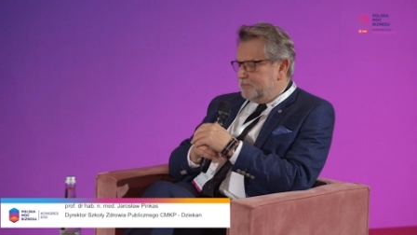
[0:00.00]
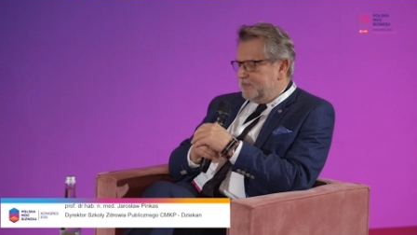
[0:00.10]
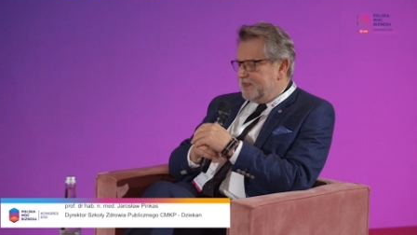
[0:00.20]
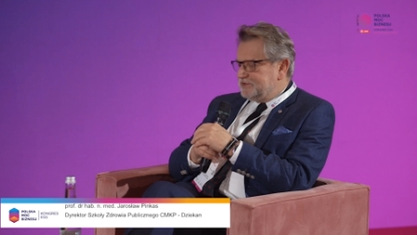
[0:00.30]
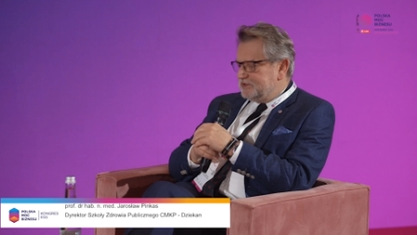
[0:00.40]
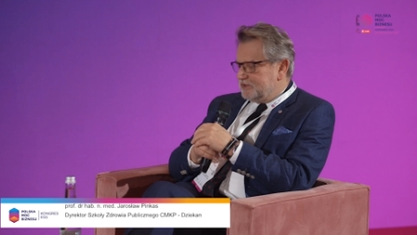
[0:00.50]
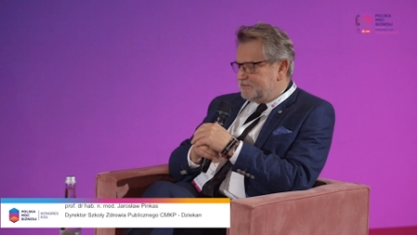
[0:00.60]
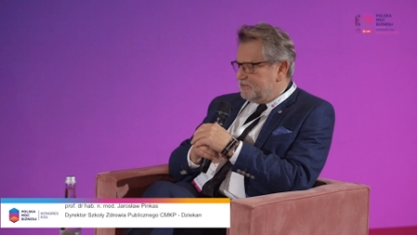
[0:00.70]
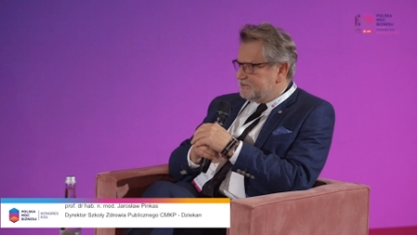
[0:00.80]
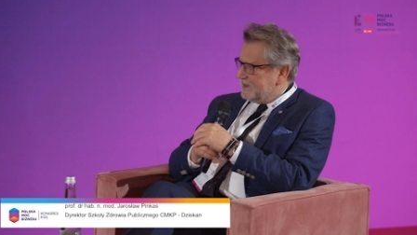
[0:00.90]
nasze
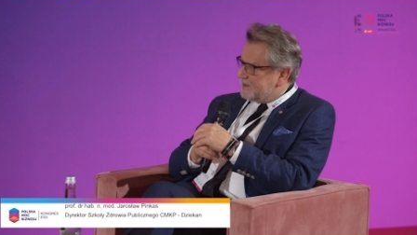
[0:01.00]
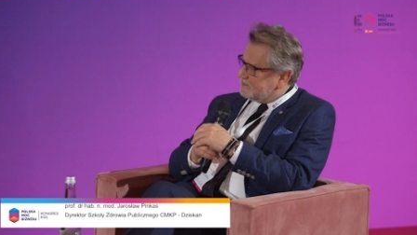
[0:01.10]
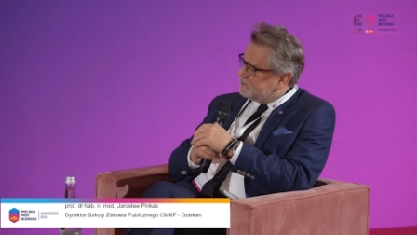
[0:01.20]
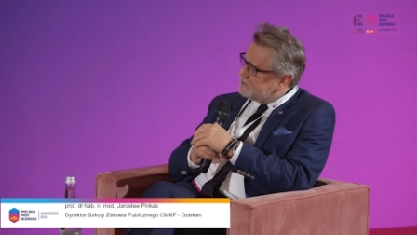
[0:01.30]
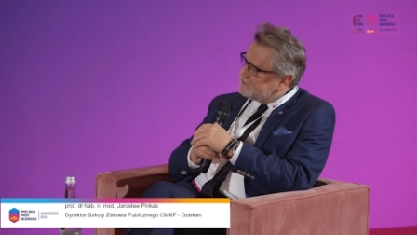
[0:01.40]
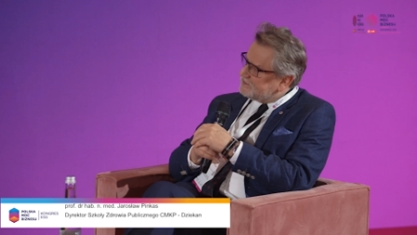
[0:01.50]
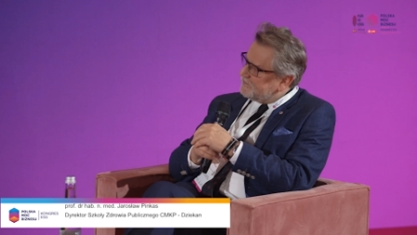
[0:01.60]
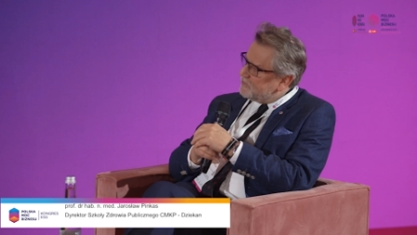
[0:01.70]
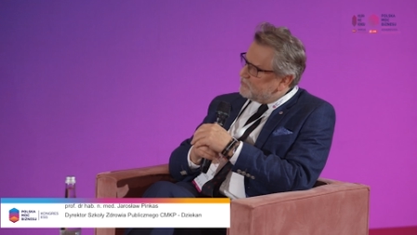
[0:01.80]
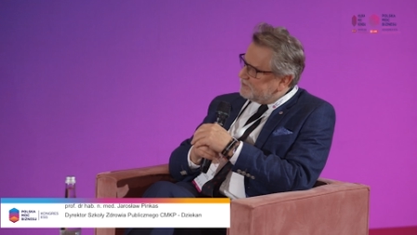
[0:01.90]
rozwiązania dotyczące
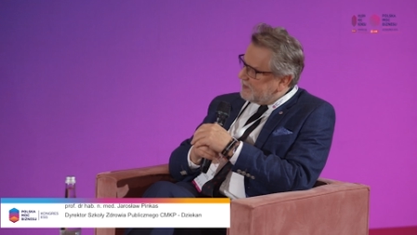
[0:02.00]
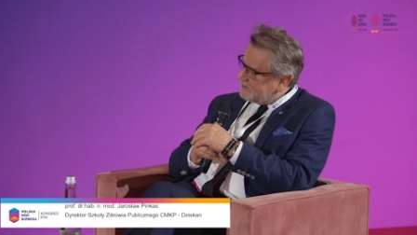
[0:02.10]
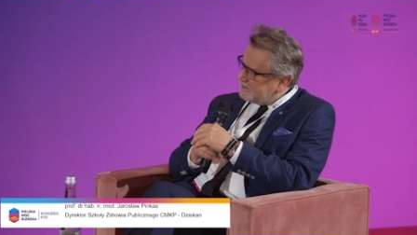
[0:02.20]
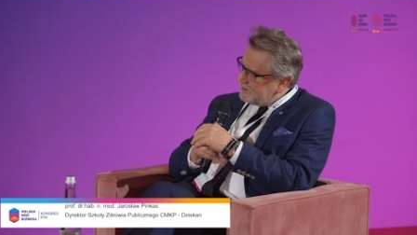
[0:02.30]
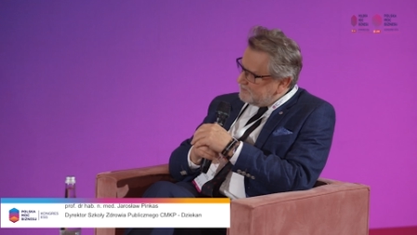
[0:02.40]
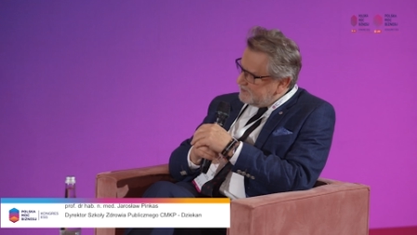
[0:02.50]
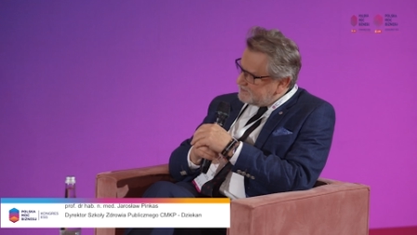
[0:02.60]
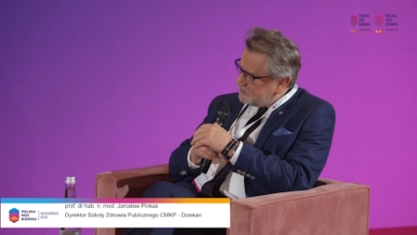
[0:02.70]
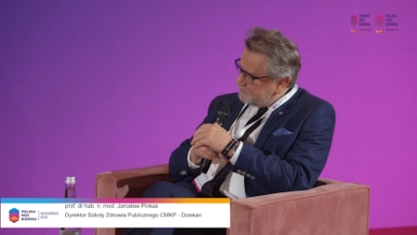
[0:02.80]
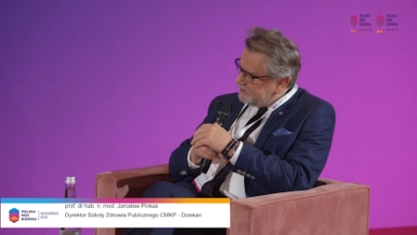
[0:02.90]
zdrowia były tak najmniej
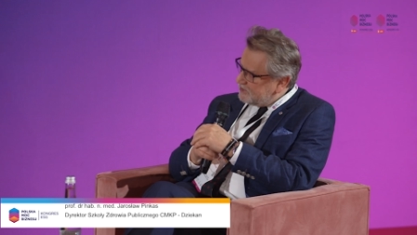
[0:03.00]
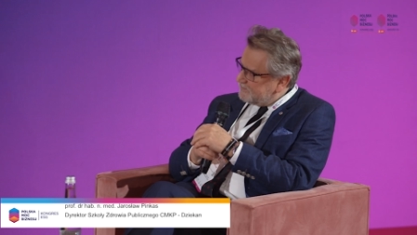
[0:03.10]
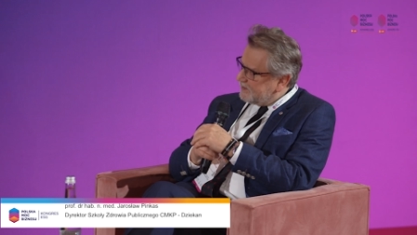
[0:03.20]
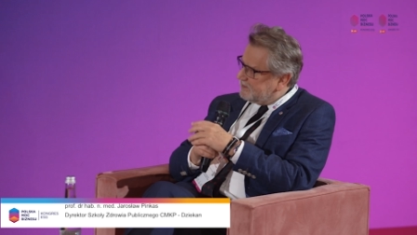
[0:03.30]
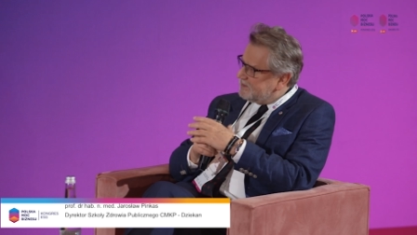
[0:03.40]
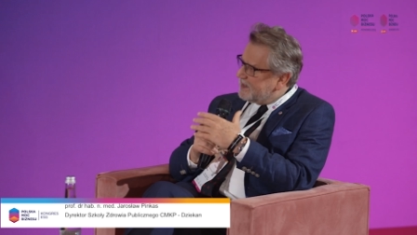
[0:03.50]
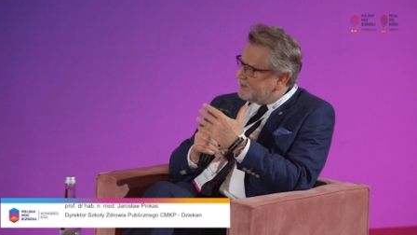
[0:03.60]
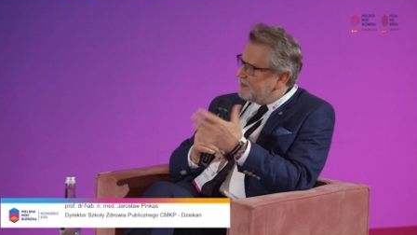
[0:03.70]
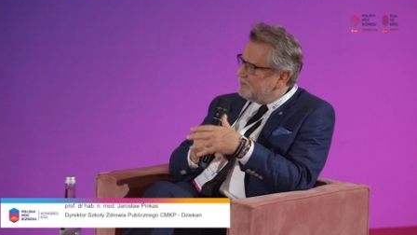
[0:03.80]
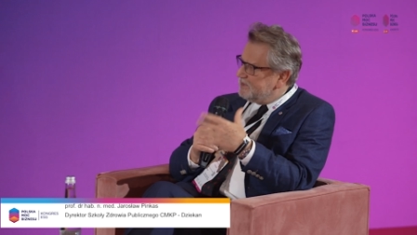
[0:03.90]
skomplikowane, jak
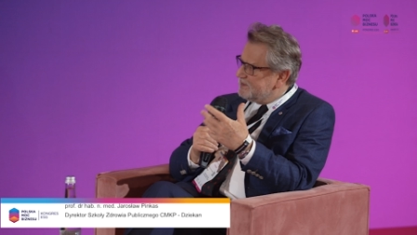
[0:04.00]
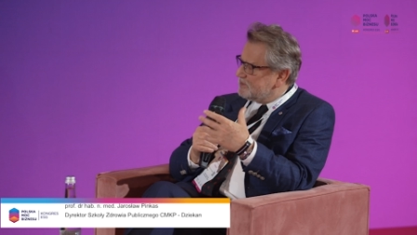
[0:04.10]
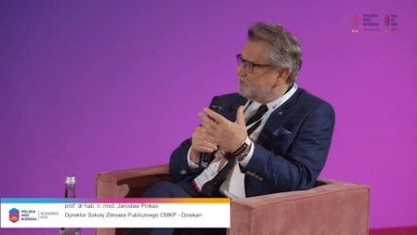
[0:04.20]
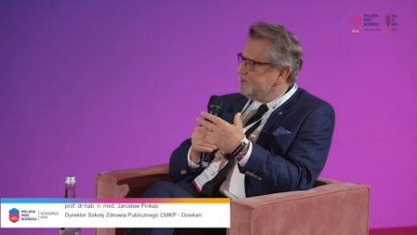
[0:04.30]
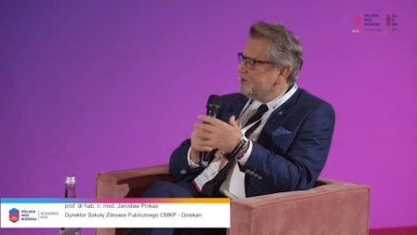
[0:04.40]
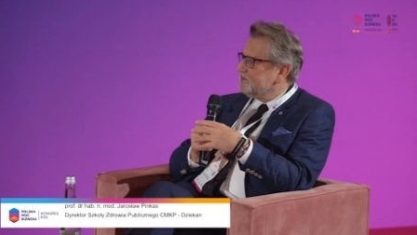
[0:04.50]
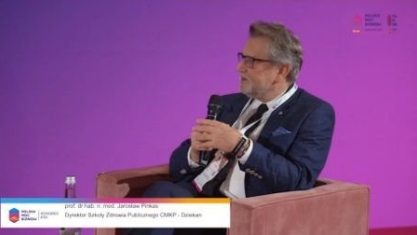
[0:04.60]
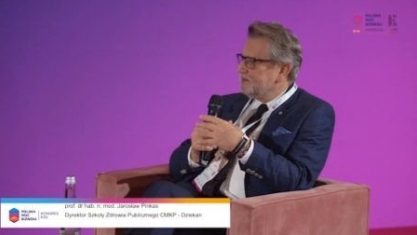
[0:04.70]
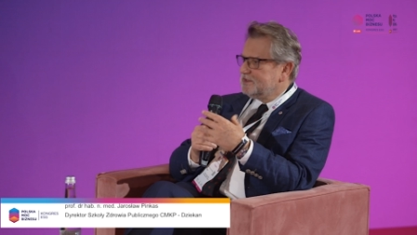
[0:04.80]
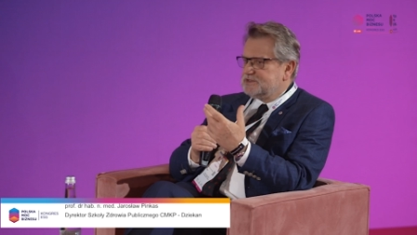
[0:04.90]
najmniej
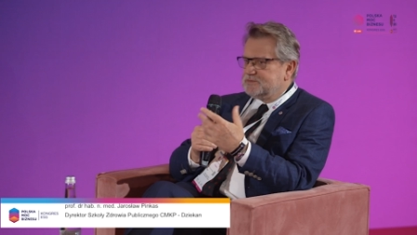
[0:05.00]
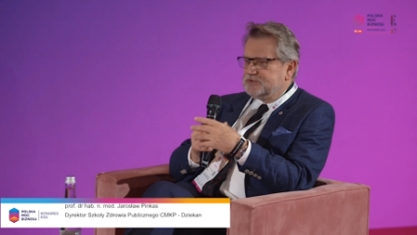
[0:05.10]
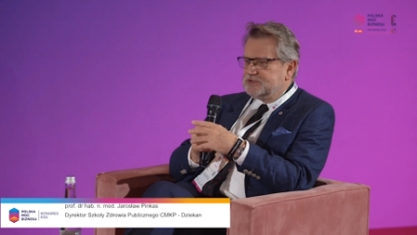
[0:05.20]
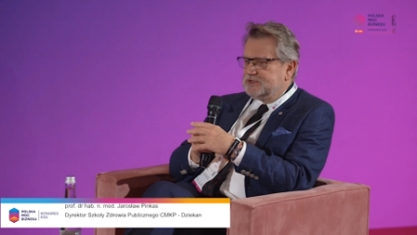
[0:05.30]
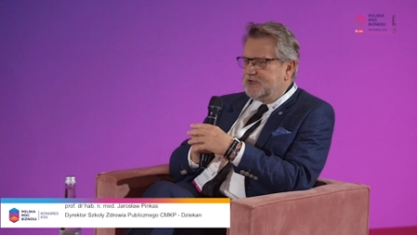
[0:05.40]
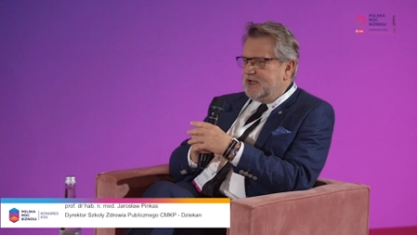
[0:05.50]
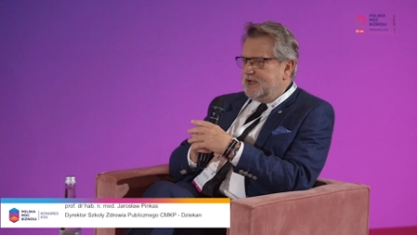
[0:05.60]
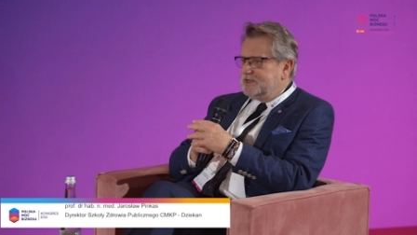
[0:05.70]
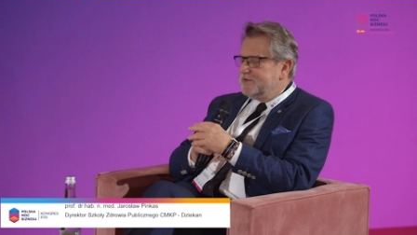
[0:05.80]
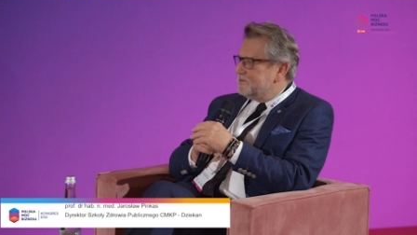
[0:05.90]
skomplikowane, żeby
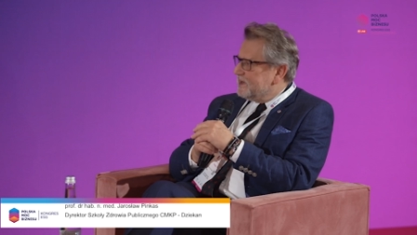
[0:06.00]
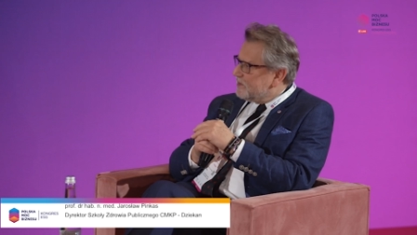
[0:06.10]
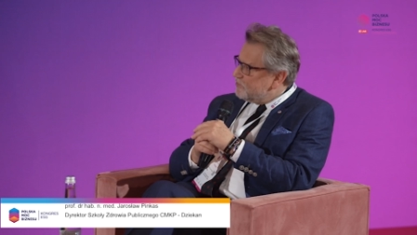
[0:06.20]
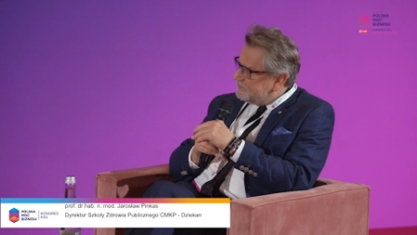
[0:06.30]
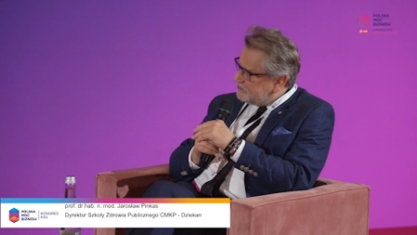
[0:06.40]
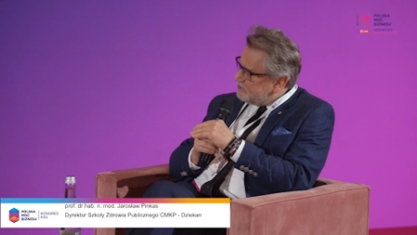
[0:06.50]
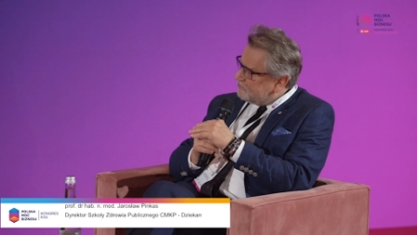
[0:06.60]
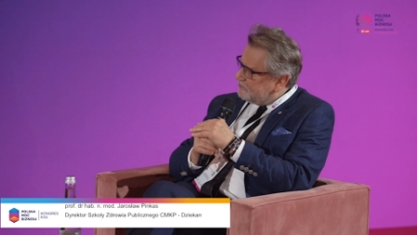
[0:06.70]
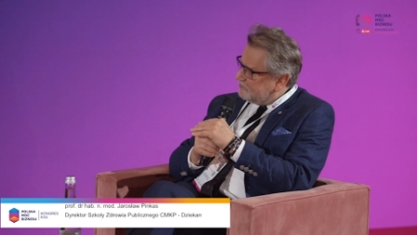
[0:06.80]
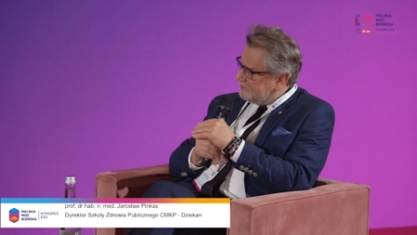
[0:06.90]
nie wymagały
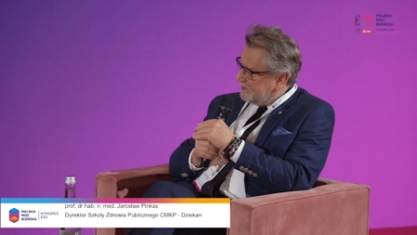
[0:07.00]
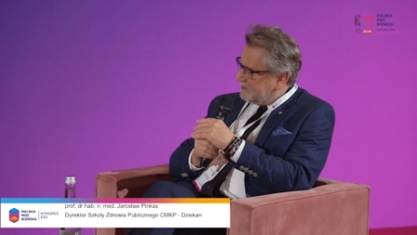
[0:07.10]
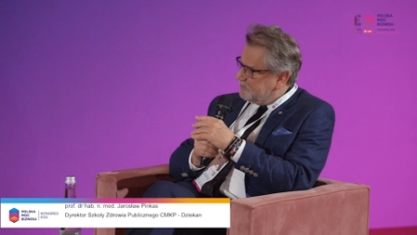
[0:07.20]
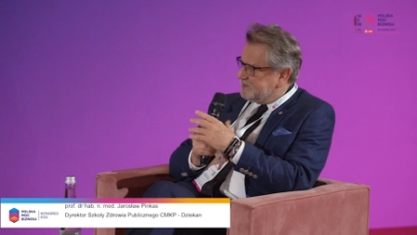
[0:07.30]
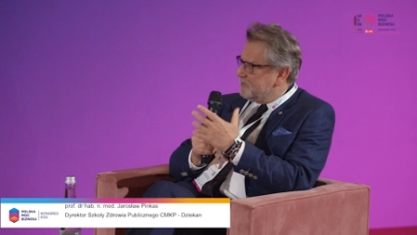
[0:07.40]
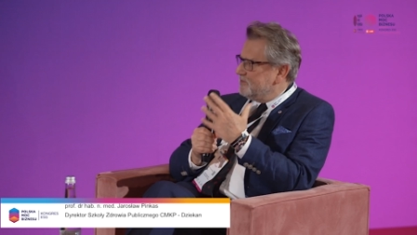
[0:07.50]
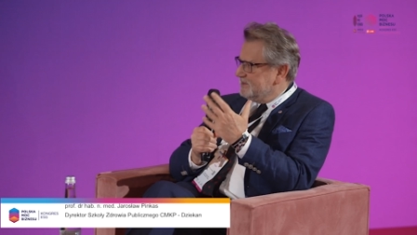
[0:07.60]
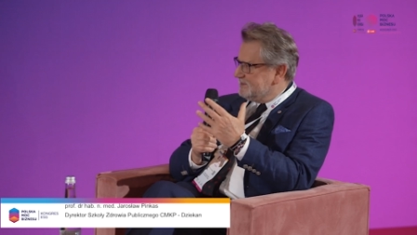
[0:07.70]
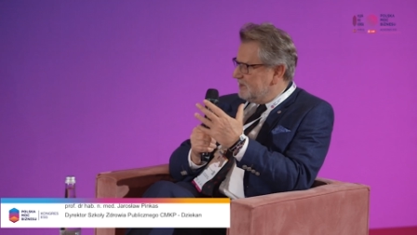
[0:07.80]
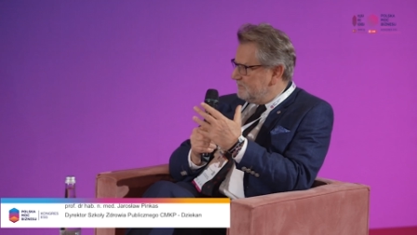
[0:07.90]
wysiłku. Tak? My chcemy
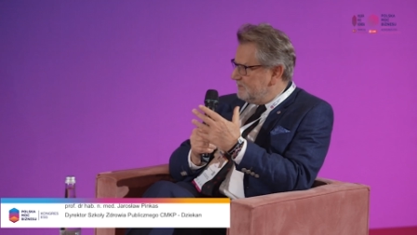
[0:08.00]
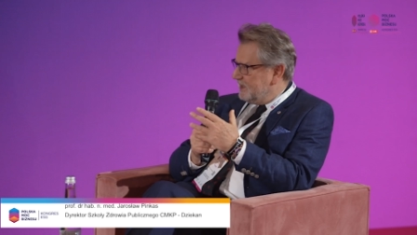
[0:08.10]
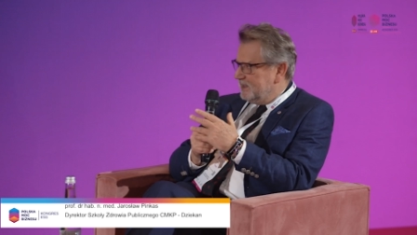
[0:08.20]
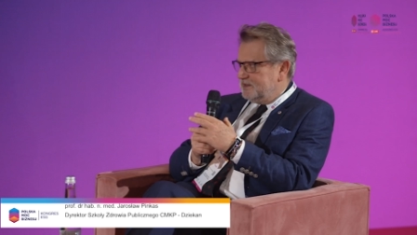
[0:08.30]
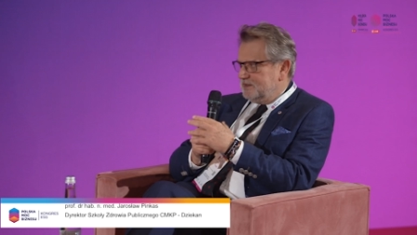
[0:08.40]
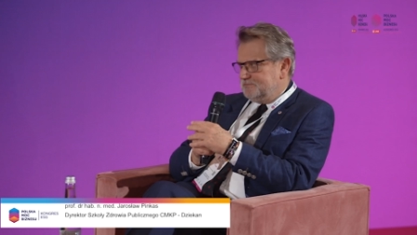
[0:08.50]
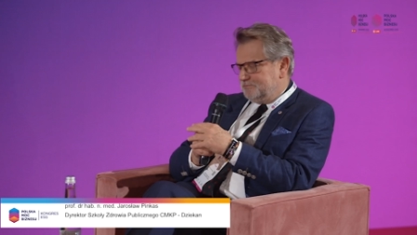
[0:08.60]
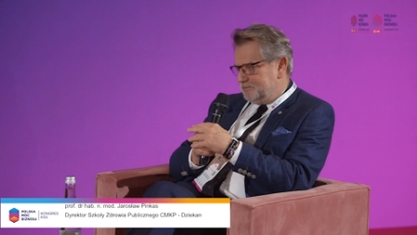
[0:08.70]
być zdrowi, ale